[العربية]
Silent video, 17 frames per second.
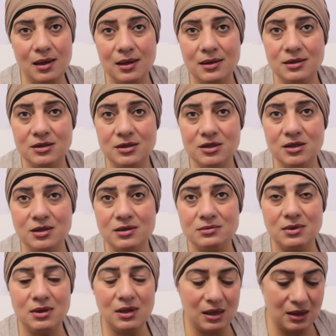لا, لا.
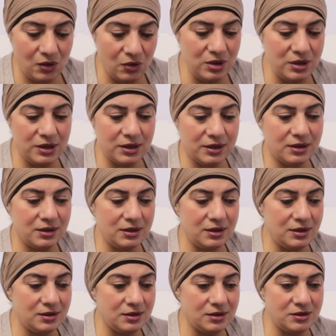آه، آه، اقول
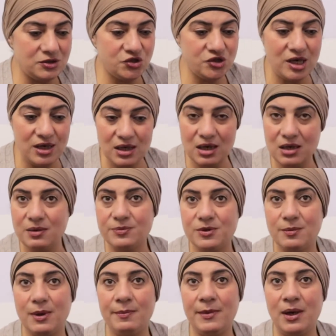لك الشله اللي
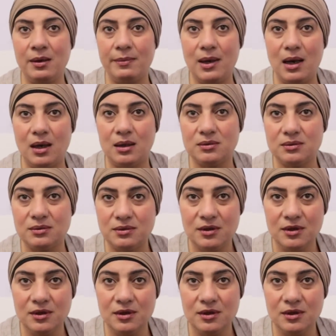بتبقى مع بعض